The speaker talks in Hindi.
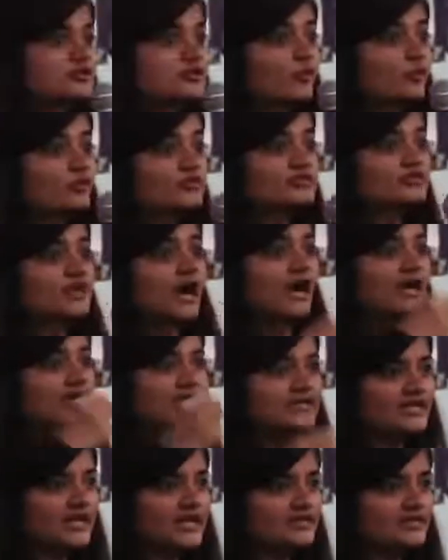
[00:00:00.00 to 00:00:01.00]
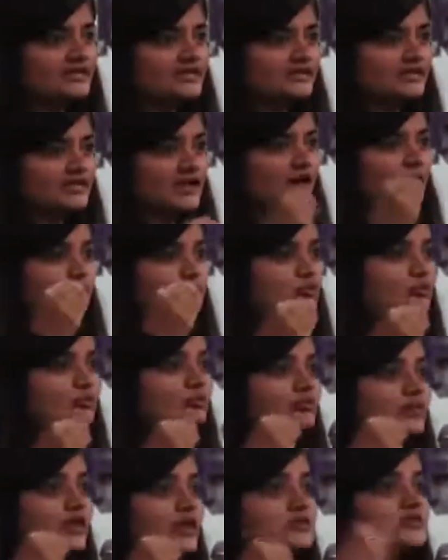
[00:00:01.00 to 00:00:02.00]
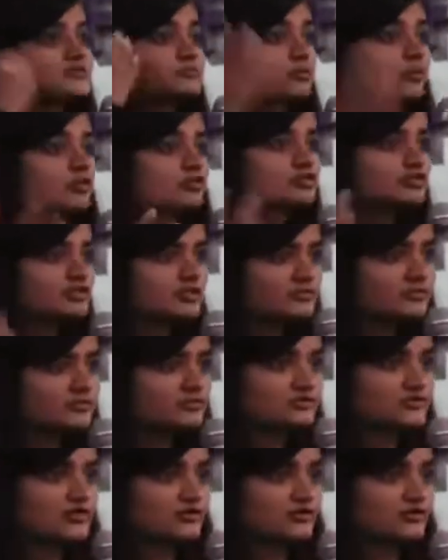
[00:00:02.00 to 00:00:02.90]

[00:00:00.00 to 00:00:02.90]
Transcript: कोई आइडिया आने के लिए आपको एक्सपोजर भी तो